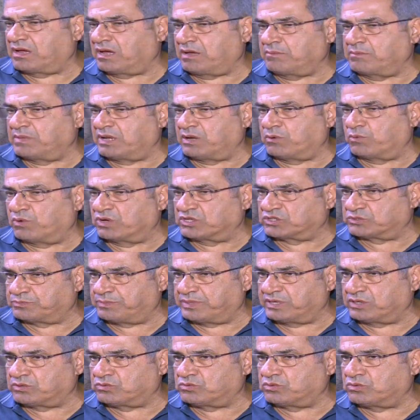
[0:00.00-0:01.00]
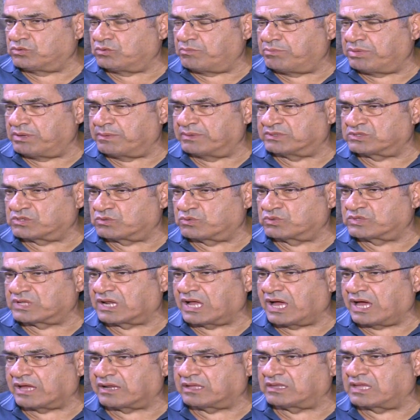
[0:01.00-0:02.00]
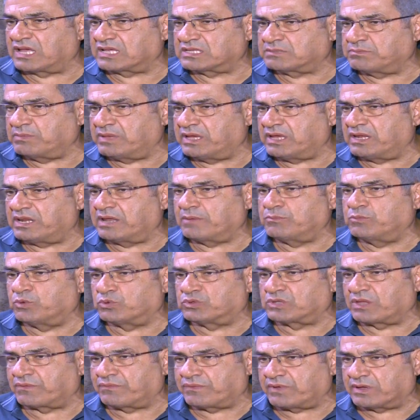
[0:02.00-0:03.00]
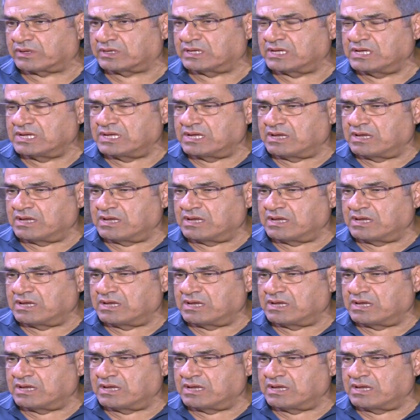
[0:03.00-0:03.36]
عمل واجباته بمجلس وزراء عرض أسماء لم يتفق